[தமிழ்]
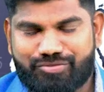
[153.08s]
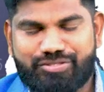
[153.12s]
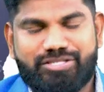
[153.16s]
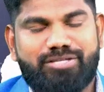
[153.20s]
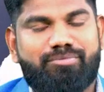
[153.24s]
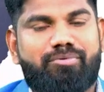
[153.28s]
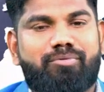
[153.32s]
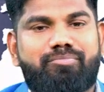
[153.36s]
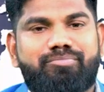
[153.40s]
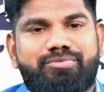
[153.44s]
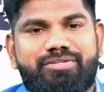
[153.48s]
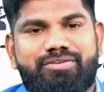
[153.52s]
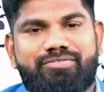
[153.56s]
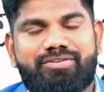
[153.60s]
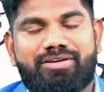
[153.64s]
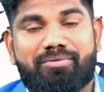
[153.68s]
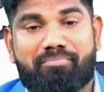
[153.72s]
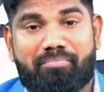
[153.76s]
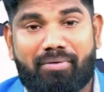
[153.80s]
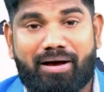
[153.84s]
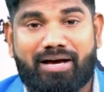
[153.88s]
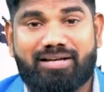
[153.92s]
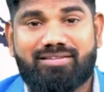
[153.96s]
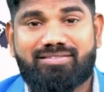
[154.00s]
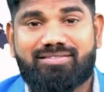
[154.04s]
ஜெபம் டிவியை
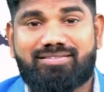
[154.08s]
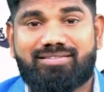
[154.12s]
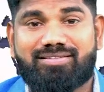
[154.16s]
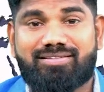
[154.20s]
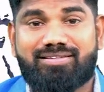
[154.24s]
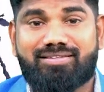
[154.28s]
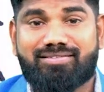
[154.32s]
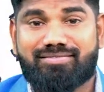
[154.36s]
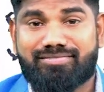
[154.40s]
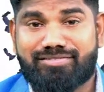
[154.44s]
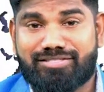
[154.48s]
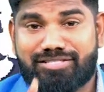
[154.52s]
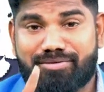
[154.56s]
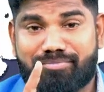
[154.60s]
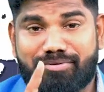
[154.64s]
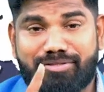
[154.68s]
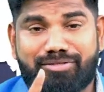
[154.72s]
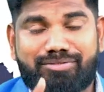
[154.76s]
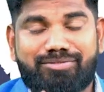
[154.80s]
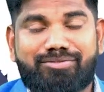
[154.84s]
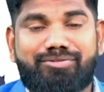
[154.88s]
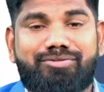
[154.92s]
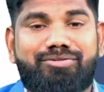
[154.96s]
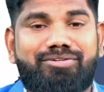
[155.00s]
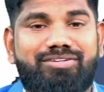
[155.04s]
பார்த்து
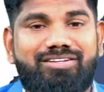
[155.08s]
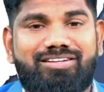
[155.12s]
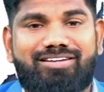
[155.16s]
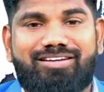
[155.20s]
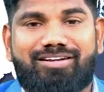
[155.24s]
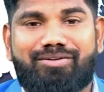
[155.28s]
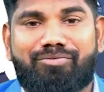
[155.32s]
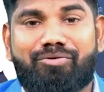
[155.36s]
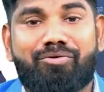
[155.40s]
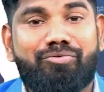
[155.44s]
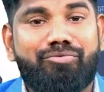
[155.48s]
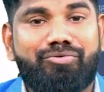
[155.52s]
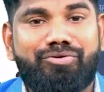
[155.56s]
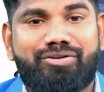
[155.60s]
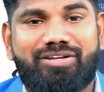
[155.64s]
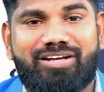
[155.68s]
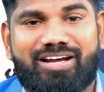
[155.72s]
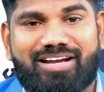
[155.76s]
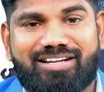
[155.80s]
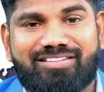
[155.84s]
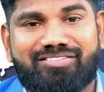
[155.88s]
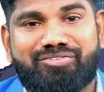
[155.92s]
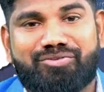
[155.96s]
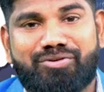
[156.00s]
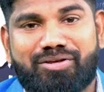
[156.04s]
ஜெபித்து கொண்டிருக்கிற ஒவ்வொரு
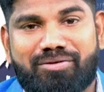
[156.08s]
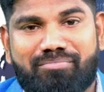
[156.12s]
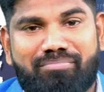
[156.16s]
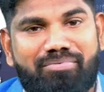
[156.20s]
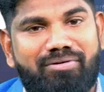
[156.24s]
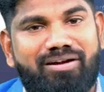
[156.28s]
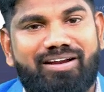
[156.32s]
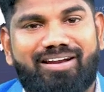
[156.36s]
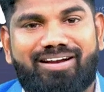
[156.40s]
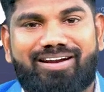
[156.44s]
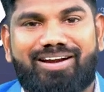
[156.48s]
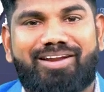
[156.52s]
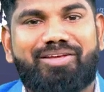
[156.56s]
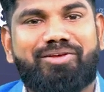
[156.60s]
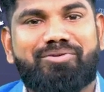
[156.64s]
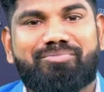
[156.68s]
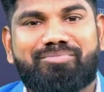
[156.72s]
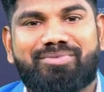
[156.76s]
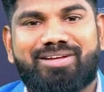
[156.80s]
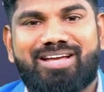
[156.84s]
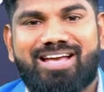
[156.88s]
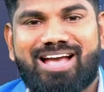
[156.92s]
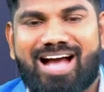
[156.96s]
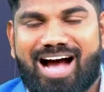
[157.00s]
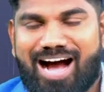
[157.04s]
கத்தோடைய பிள்ளைகளையும்
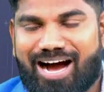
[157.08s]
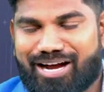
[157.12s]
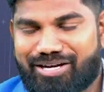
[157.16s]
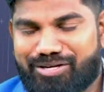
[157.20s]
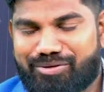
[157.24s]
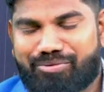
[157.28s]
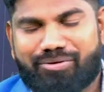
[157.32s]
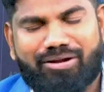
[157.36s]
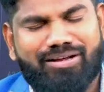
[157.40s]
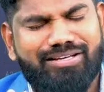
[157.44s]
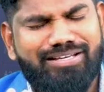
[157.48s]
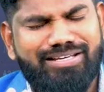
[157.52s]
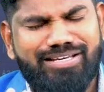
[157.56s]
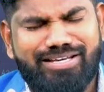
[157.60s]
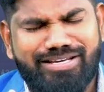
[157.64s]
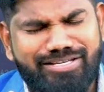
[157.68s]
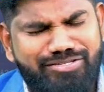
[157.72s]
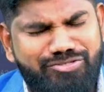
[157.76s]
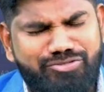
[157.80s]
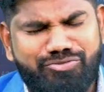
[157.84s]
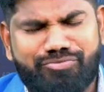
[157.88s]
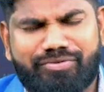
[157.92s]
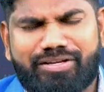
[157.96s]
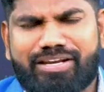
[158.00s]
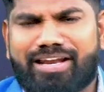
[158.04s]
ஆண்டவராக
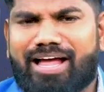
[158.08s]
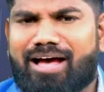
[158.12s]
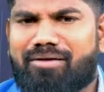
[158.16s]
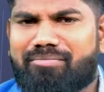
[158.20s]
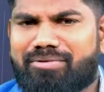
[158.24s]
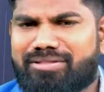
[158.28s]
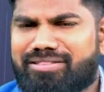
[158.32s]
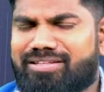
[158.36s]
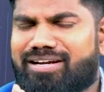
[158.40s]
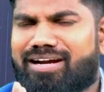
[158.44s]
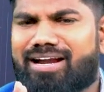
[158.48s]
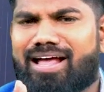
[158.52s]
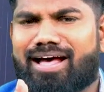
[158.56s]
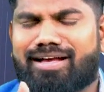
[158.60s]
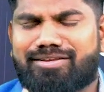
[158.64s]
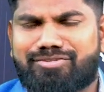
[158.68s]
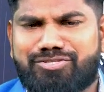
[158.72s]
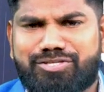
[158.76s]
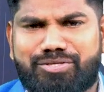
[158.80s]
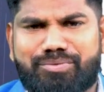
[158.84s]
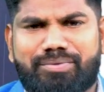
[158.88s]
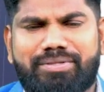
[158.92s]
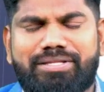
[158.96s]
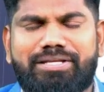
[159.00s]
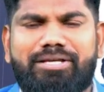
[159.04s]
இயேசுவின் நாமத்தினால்
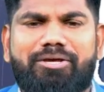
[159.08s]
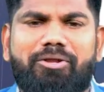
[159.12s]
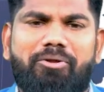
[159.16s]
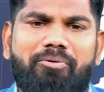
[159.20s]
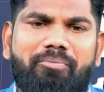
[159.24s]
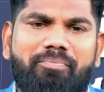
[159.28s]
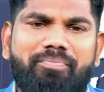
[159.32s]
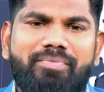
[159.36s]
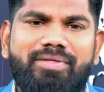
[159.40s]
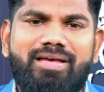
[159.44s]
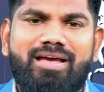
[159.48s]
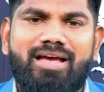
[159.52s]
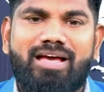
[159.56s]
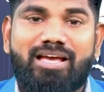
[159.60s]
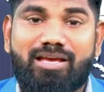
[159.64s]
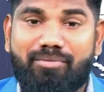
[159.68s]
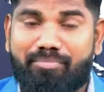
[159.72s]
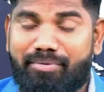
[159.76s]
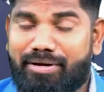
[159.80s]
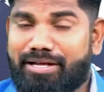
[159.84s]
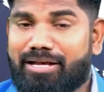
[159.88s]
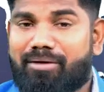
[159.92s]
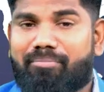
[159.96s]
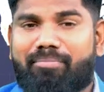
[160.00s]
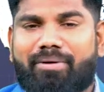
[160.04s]
ஆசீர்வதிக்கிறோம்
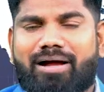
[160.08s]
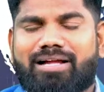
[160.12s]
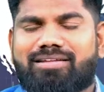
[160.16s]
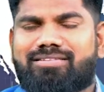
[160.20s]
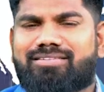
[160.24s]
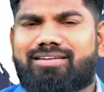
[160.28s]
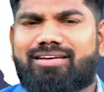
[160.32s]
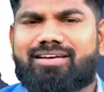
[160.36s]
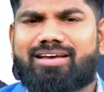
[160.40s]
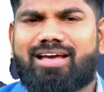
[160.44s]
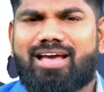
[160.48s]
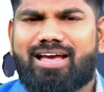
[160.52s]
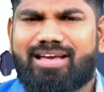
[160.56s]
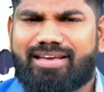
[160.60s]
இப்போ நீங்கள் பார்த்த